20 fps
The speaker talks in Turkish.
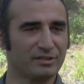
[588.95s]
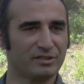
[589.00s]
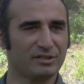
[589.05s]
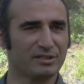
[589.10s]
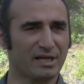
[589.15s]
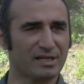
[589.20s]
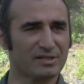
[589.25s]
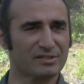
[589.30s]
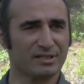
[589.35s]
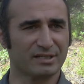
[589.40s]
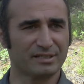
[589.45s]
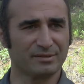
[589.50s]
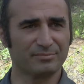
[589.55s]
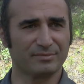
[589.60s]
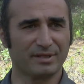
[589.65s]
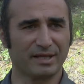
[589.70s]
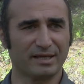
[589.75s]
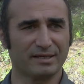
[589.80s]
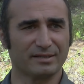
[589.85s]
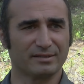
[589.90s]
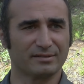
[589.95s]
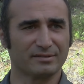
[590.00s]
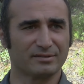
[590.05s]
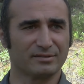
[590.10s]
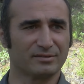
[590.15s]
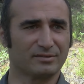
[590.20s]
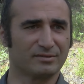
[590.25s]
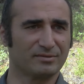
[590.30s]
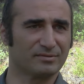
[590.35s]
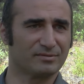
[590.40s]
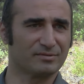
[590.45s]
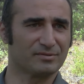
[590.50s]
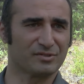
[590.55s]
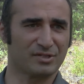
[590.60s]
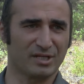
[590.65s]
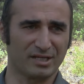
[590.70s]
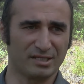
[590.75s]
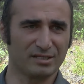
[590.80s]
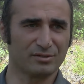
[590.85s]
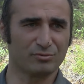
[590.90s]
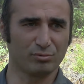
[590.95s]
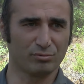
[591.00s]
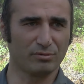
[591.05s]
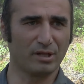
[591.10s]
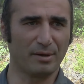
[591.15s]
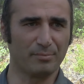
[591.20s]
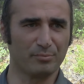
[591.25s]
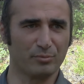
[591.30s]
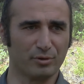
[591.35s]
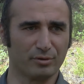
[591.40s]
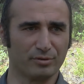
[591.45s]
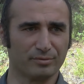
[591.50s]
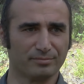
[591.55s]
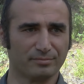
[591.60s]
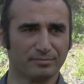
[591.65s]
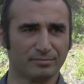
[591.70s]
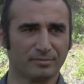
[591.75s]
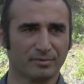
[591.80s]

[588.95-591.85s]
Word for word: kirazlarımda zehir kullanmıyorum